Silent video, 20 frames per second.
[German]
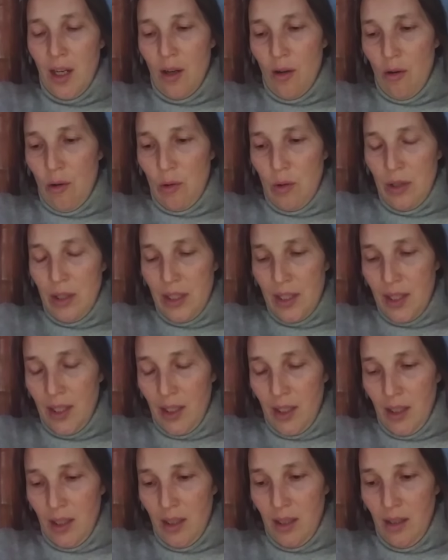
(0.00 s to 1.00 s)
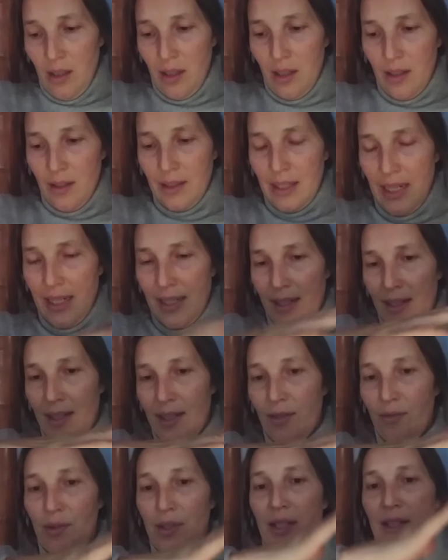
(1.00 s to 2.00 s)
Und äh, da
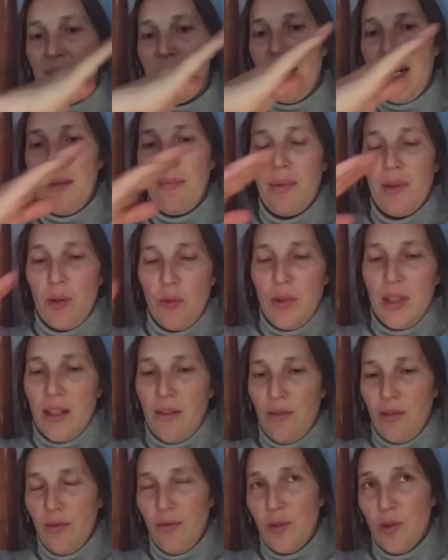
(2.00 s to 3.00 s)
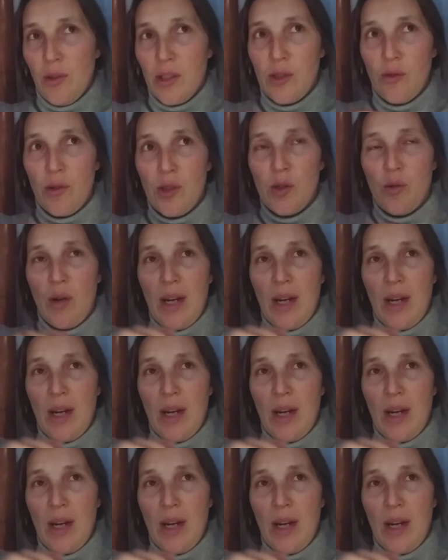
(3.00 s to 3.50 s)
sind von der Treppe runter vom Flugzeug so